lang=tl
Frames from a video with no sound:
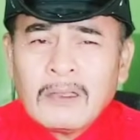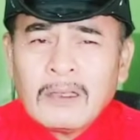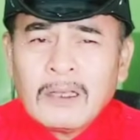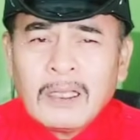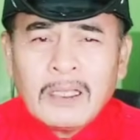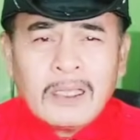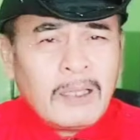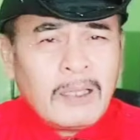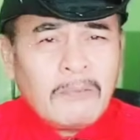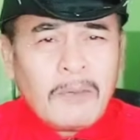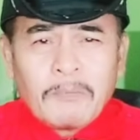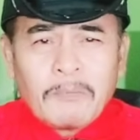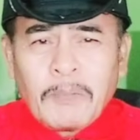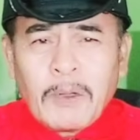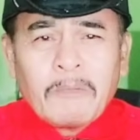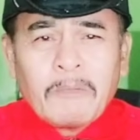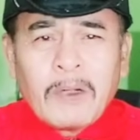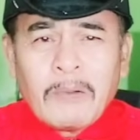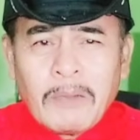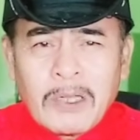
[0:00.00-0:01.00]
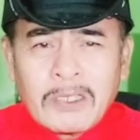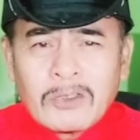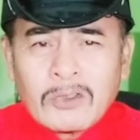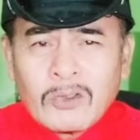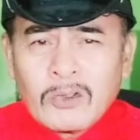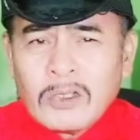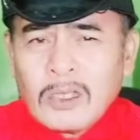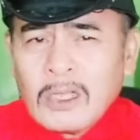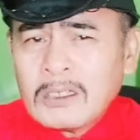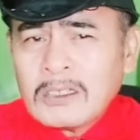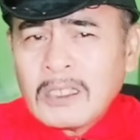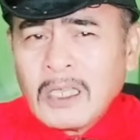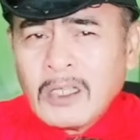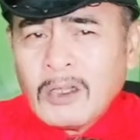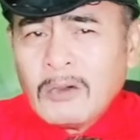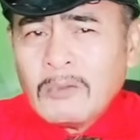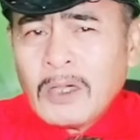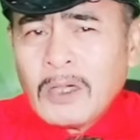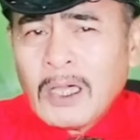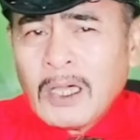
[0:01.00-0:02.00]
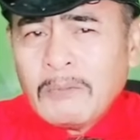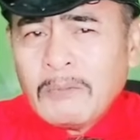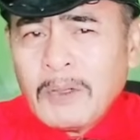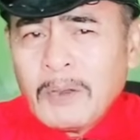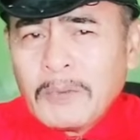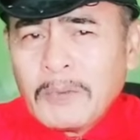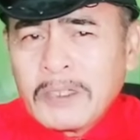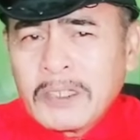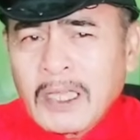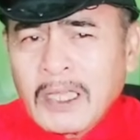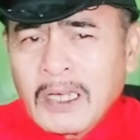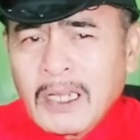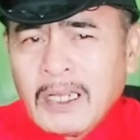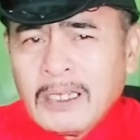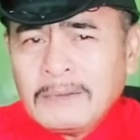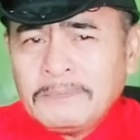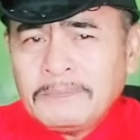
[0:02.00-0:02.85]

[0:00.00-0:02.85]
Hindi ba't pambabasto yan sa iyong uh, ah, BP Sara?